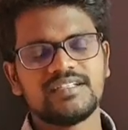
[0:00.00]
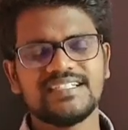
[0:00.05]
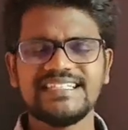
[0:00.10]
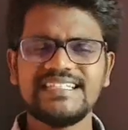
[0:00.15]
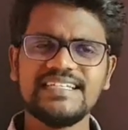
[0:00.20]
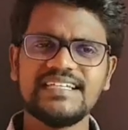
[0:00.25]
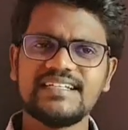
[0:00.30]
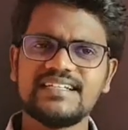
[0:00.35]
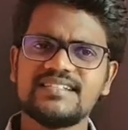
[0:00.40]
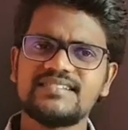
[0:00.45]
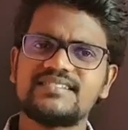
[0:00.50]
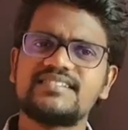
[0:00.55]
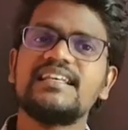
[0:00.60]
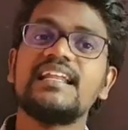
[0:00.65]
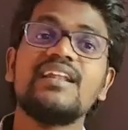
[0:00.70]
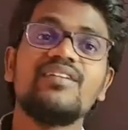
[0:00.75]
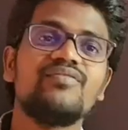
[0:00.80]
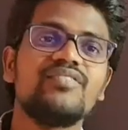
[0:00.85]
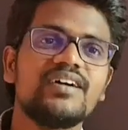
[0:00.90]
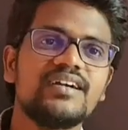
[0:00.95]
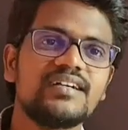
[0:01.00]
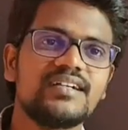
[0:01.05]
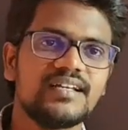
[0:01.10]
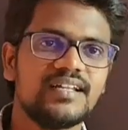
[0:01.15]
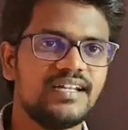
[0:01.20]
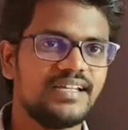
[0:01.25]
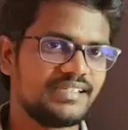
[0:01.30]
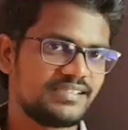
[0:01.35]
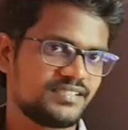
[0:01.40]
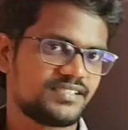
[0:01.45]
இது என்ன சில்வர்டு
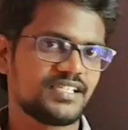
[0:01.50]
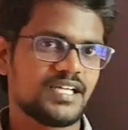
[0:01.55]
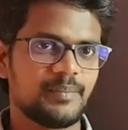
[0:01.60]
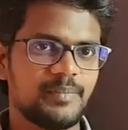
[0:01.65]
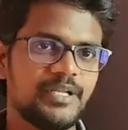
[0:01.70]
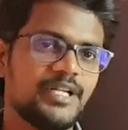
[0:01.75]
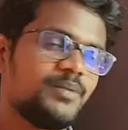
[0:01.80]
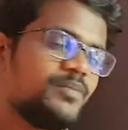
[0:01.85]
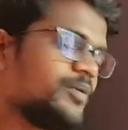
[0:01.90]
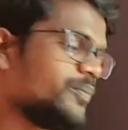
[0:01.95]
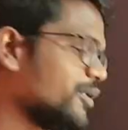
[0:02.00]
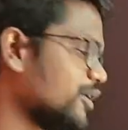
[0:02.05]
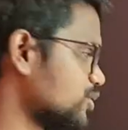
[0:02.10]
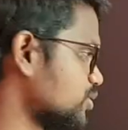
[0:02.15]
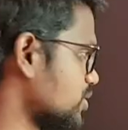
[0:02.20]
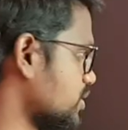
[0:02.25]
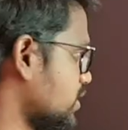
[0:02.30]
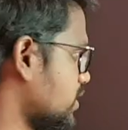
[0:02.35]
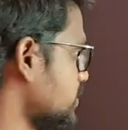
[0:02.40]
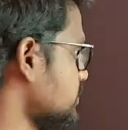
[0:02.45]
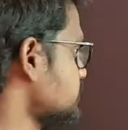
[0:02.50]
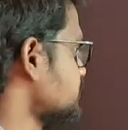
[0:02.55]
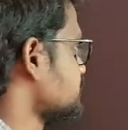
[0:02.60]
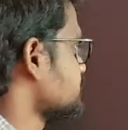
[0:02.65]
லென்ஸ் அப்படின்னு நம்ம பார்த்தோம்னா